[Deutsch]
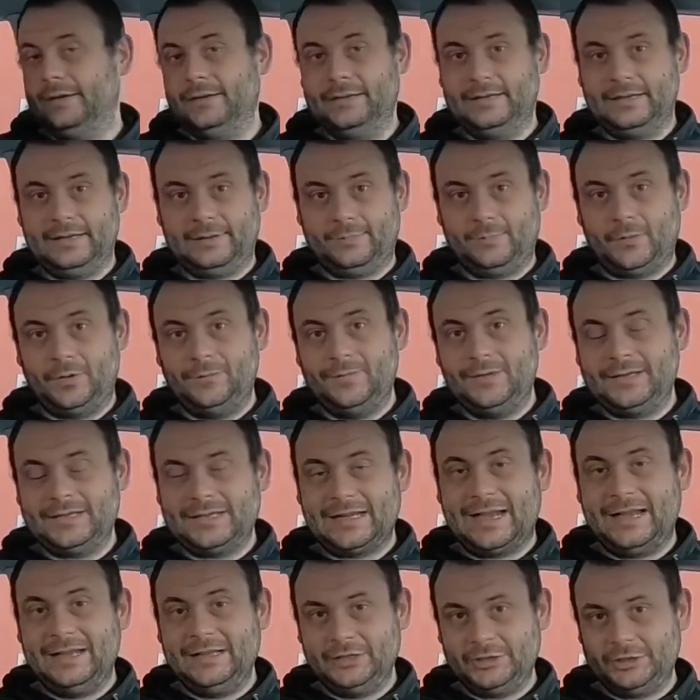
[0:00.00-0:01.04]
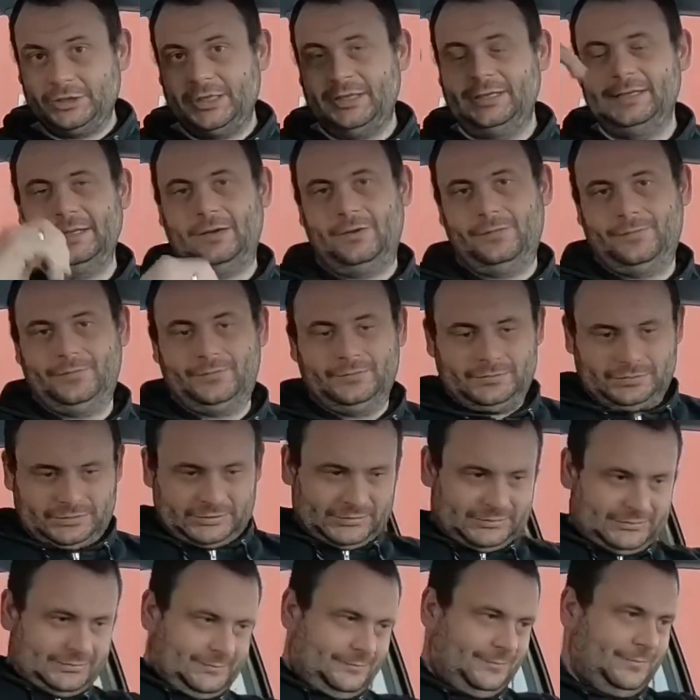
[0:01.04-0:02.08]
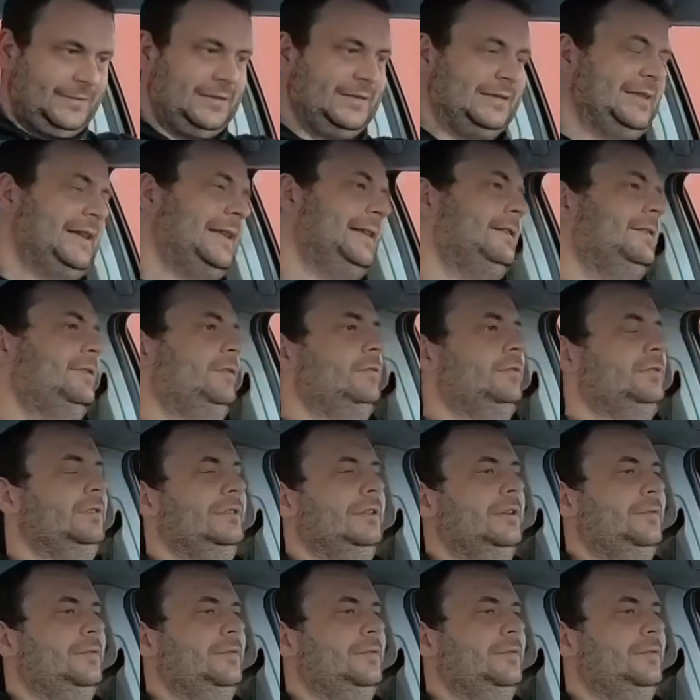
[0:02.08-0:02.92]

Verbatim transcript: Jetzt wollen wir es einstellen auf uns. Wir setzen uns